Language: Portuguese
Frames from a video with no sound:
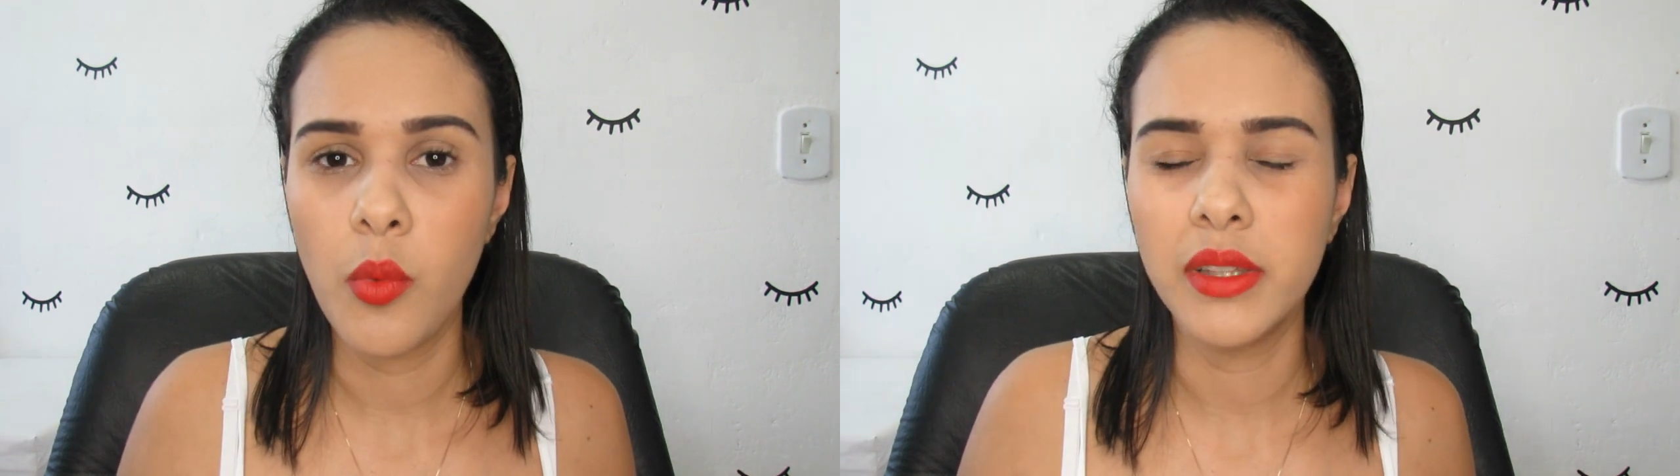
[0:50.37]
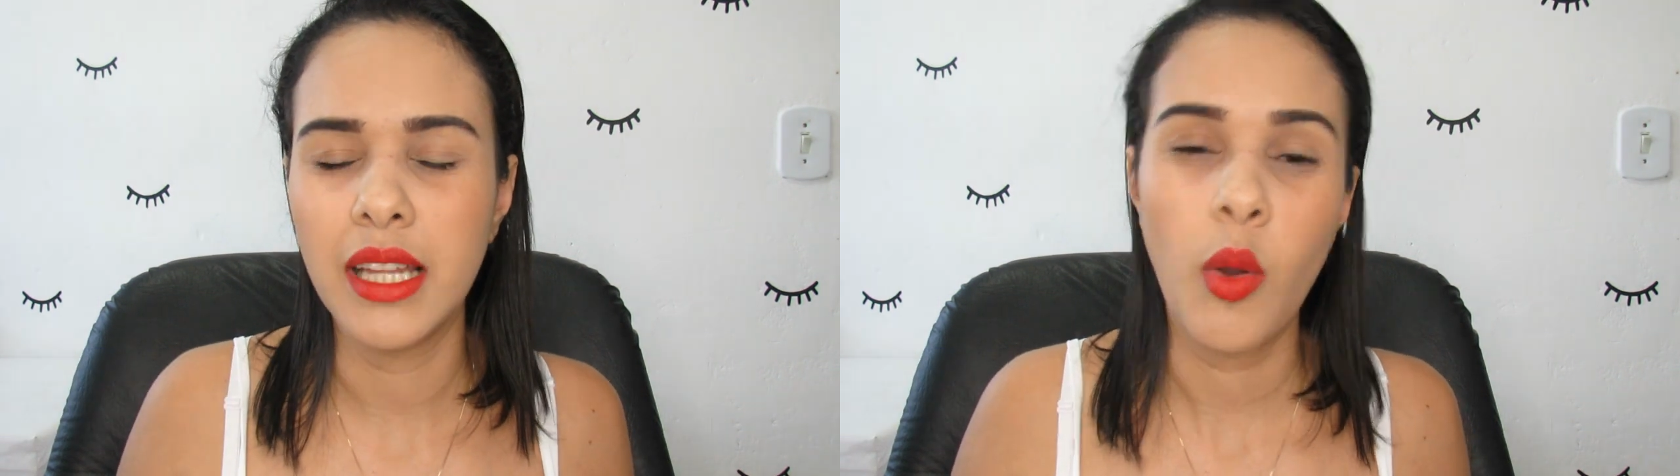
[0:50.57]

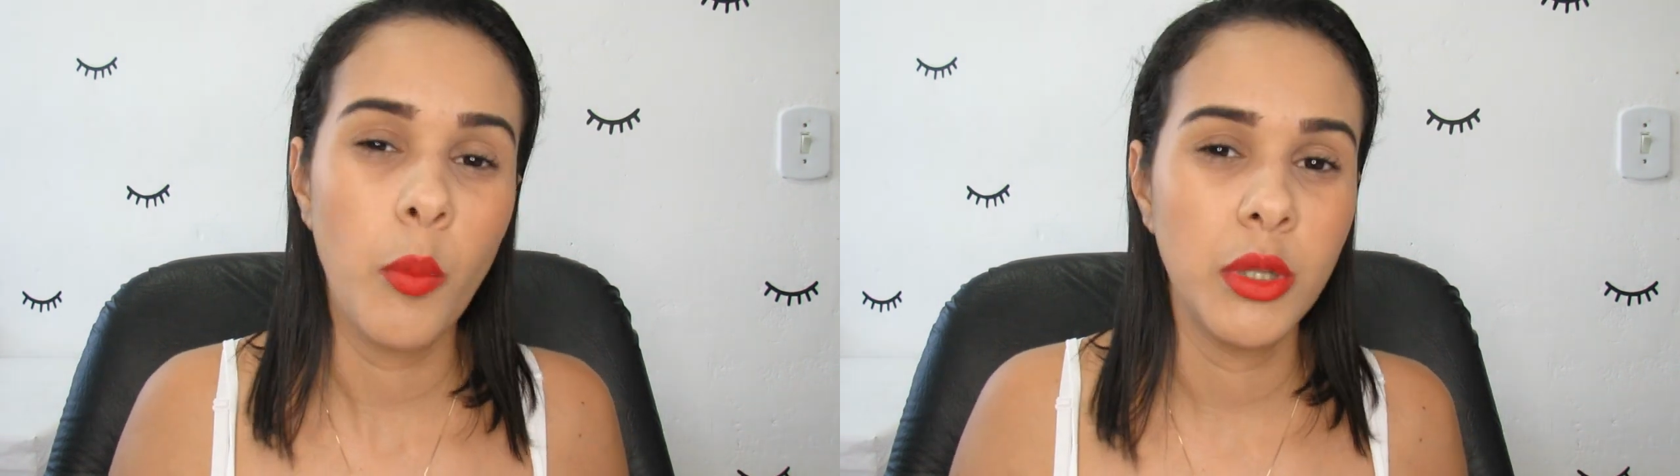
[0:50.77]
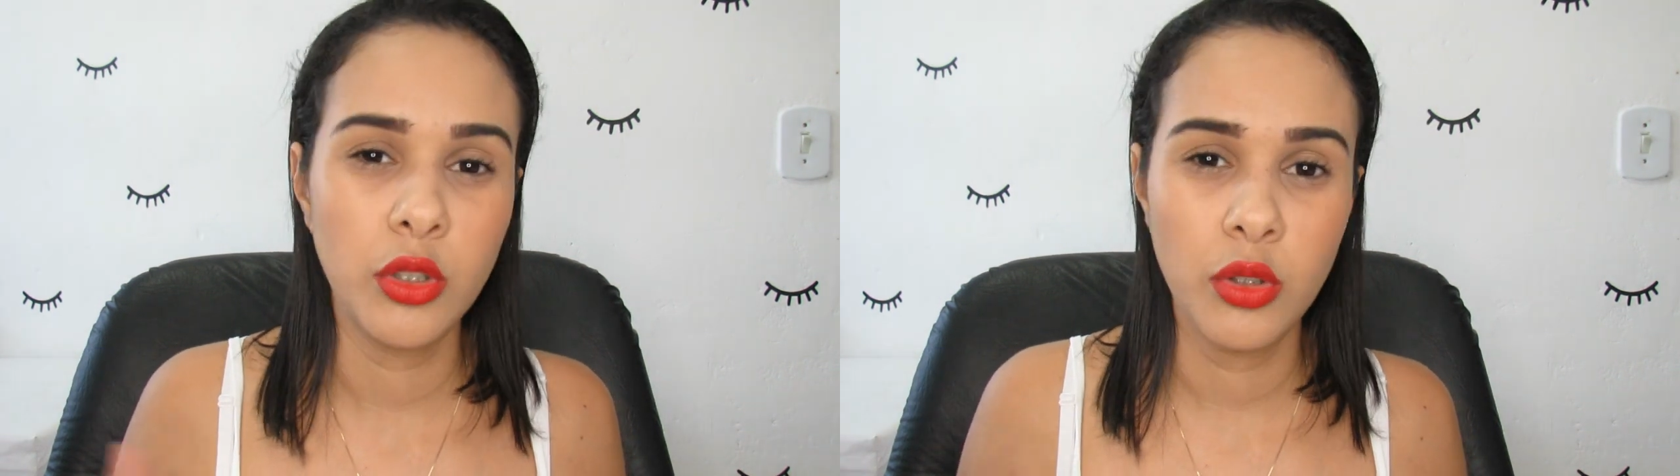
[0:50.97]
quando ela
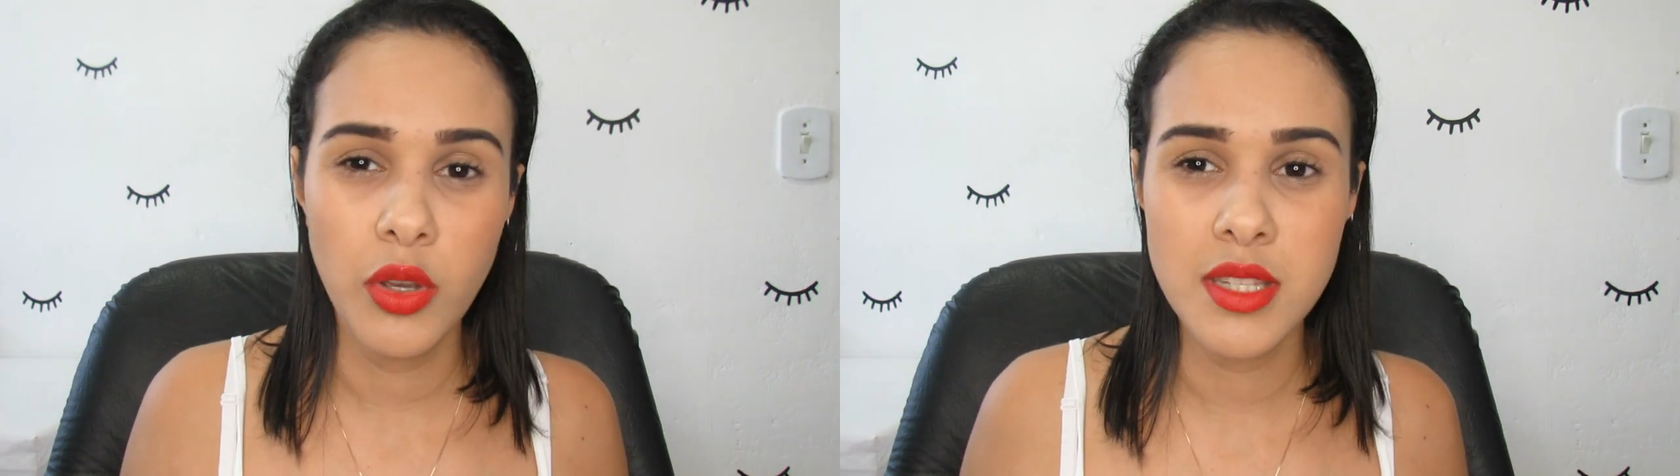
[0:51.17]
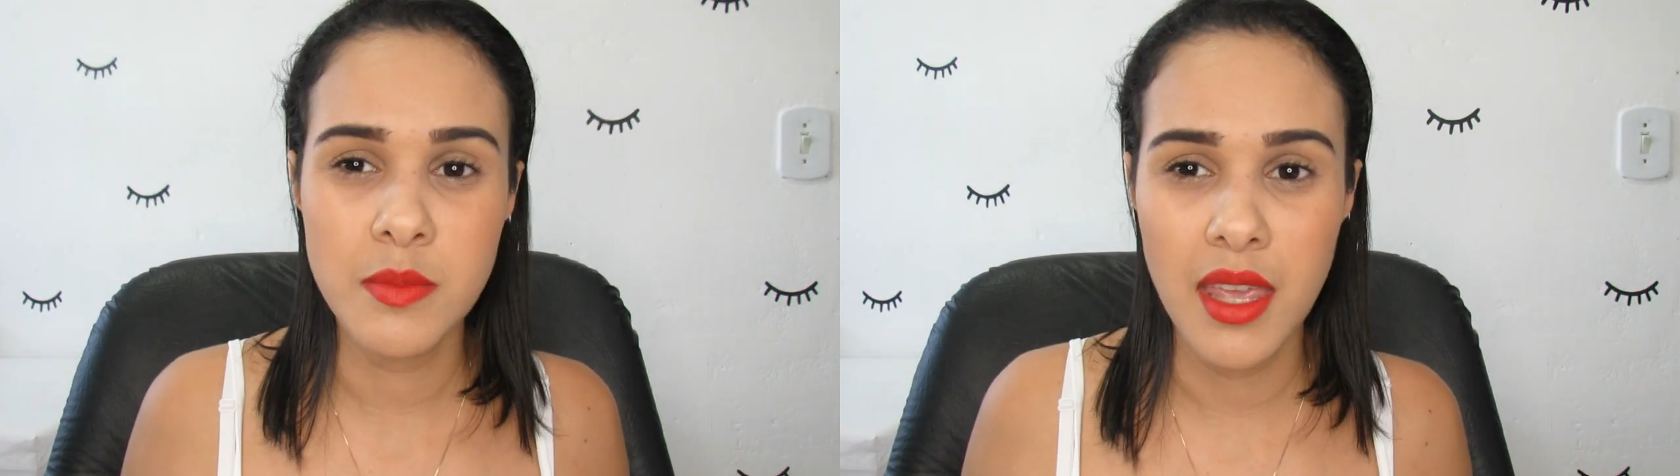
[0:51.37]
completou
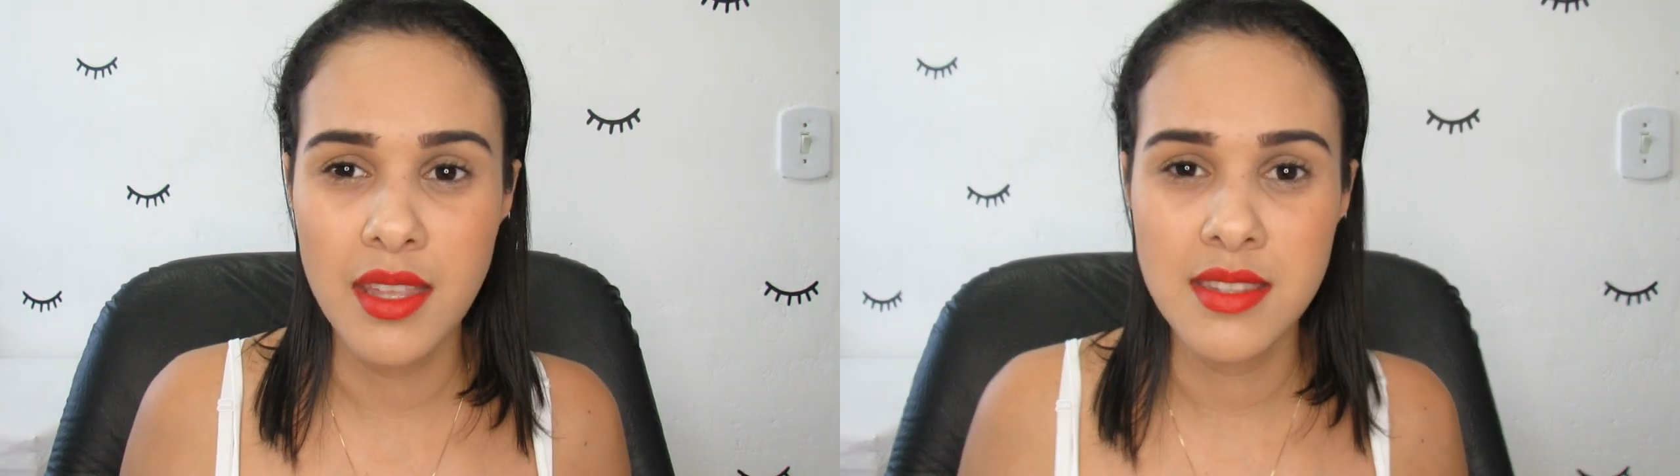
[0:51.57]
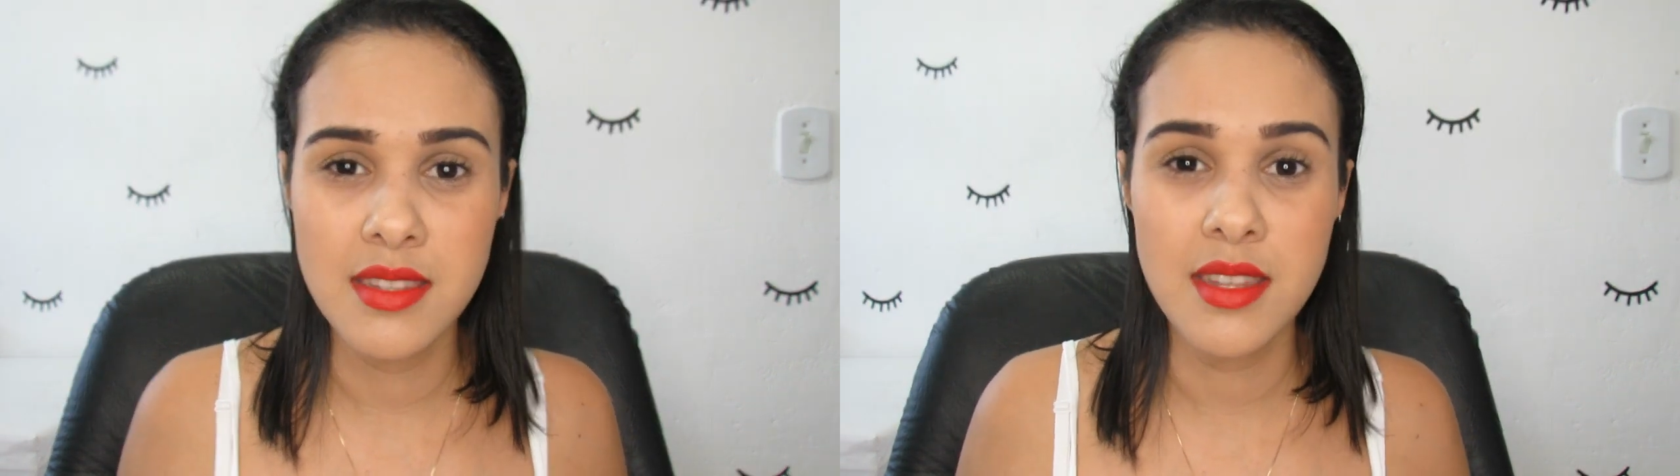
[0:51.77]
dois
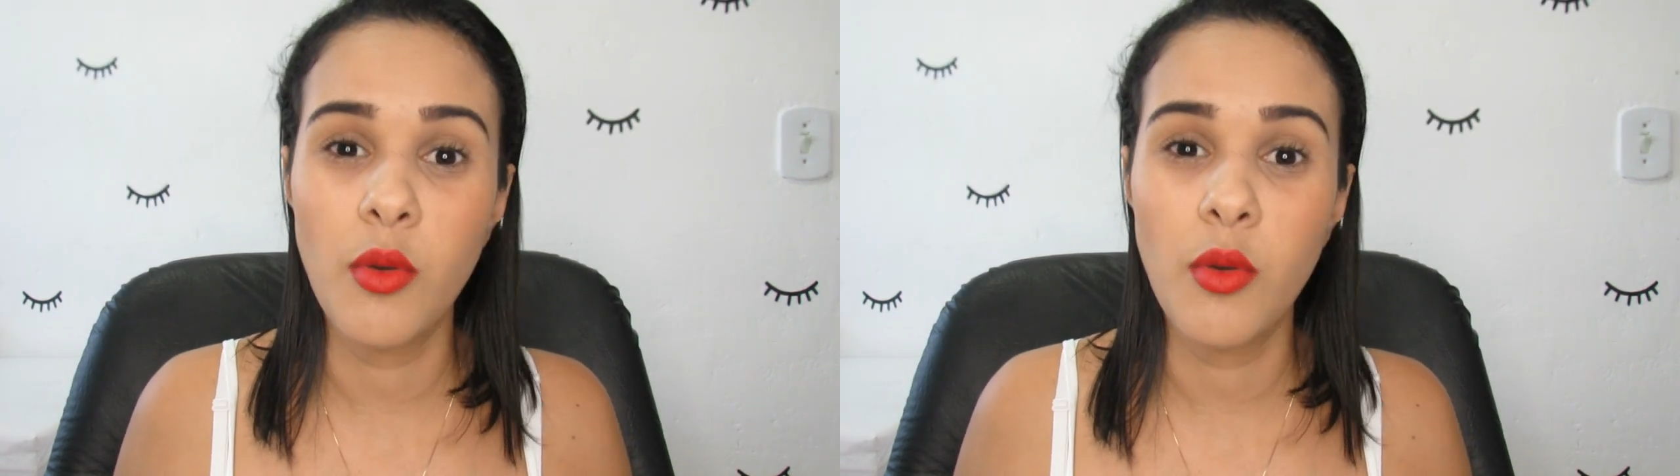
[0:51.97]
meses,